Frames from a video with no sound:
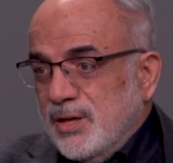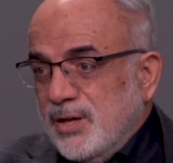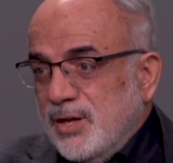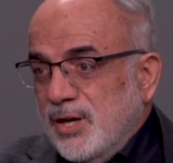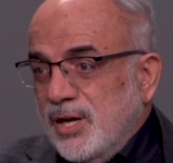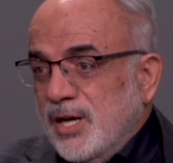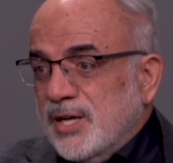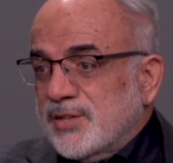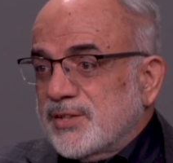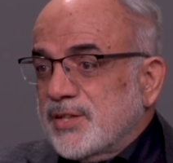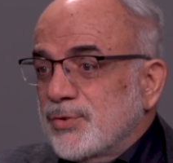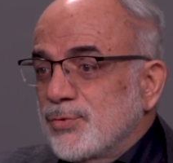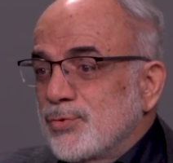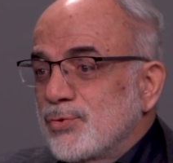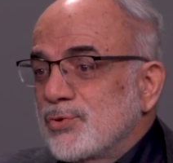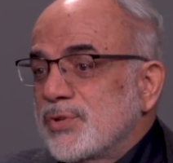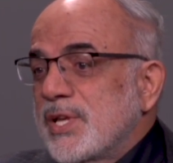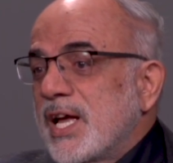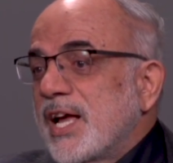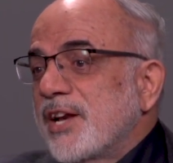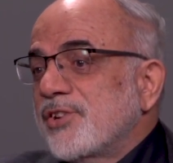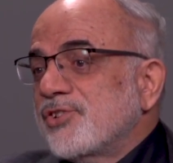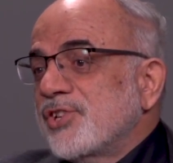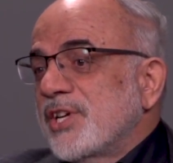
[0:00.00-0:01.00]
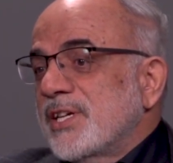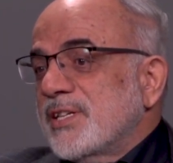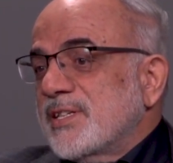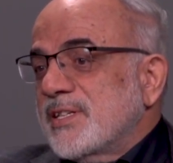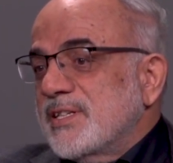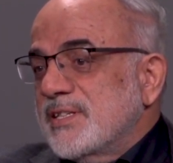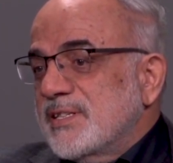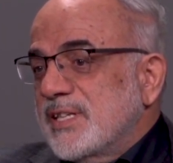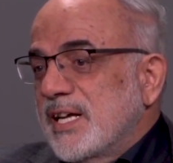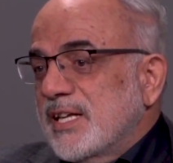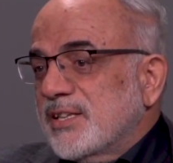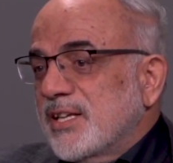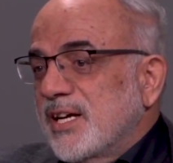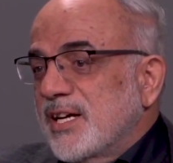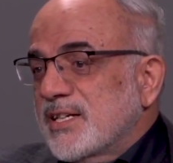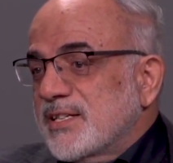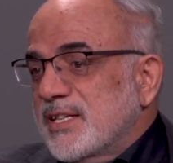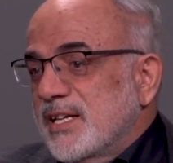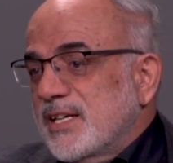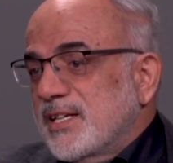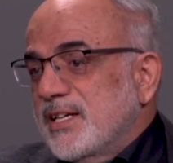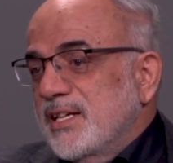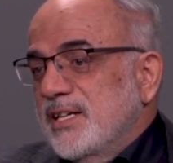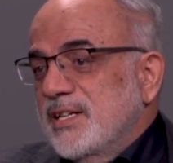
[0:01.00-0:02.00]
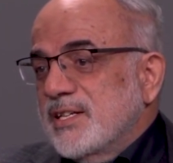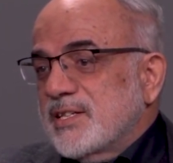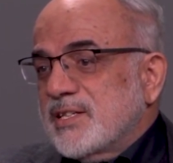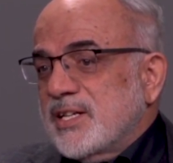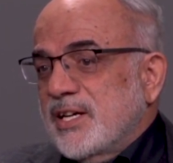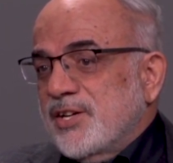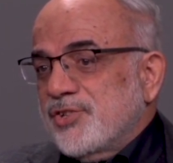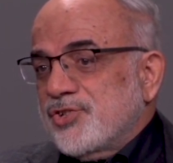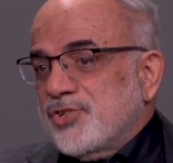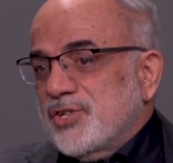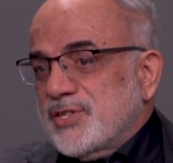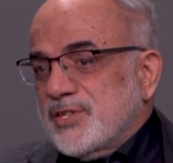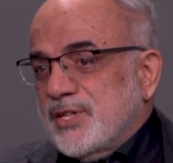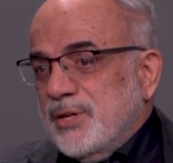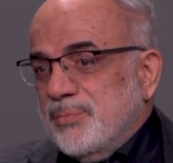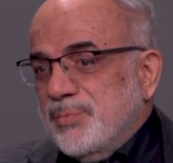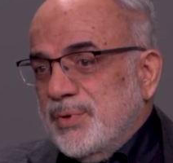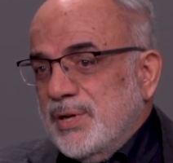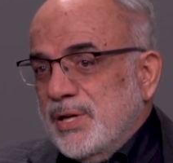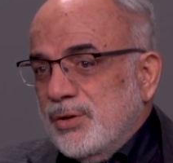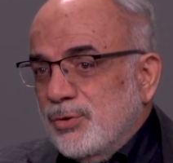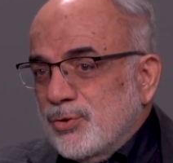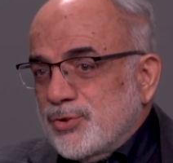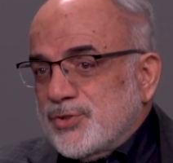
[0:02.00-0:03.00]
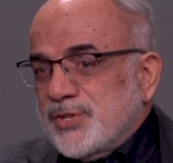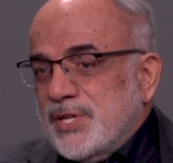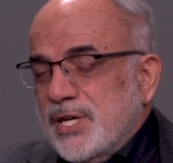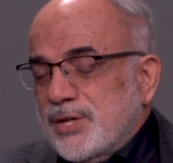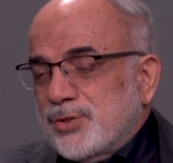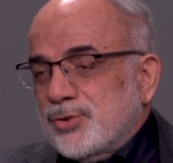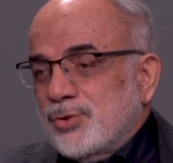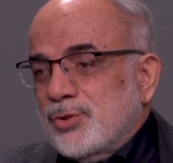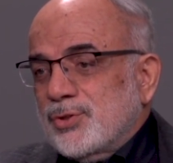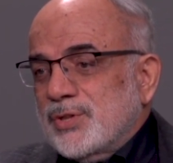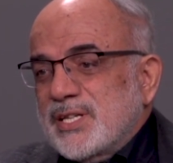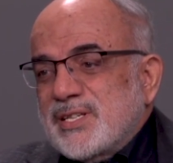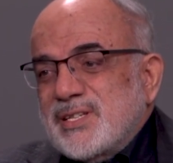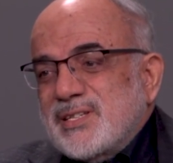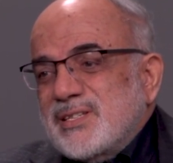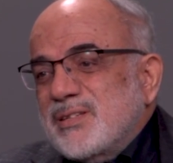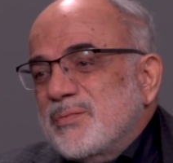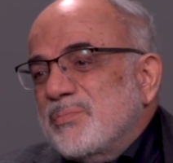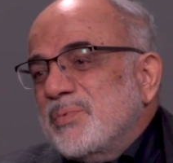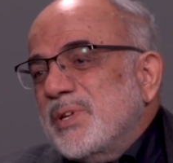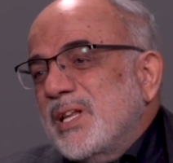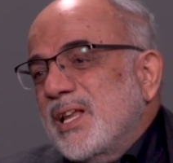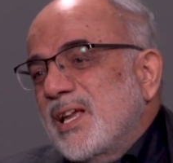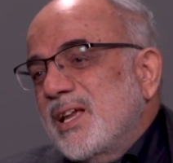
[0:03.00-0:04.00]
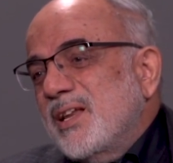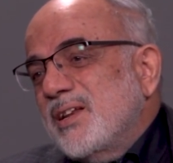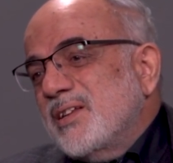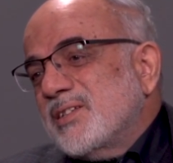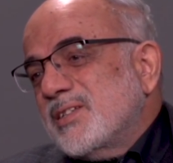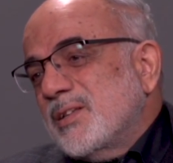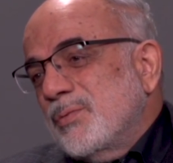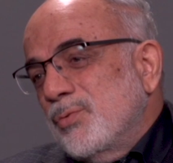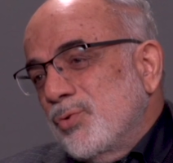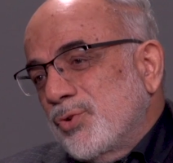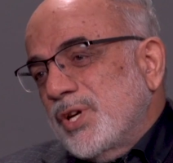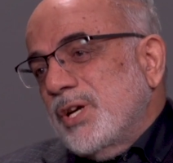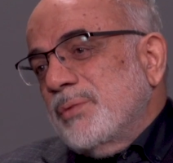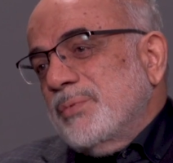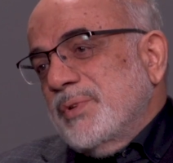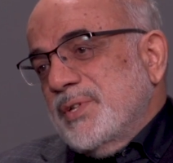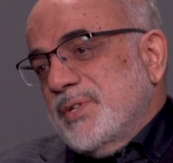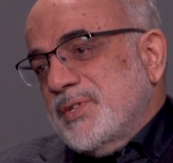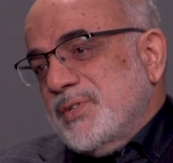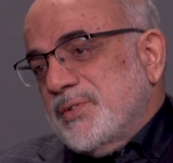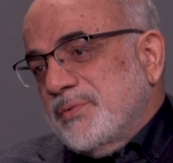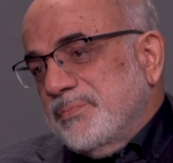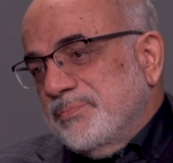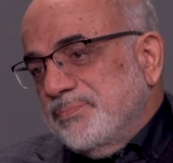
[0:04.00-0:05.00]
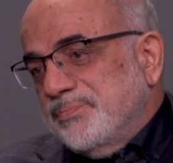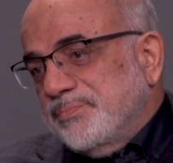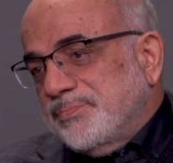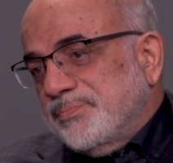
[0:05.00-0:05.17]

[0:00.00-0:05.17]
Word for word: artık yüzlerce sizden daha zeki insan çıksa bile o sektörde sizin bileğinizi bükemez.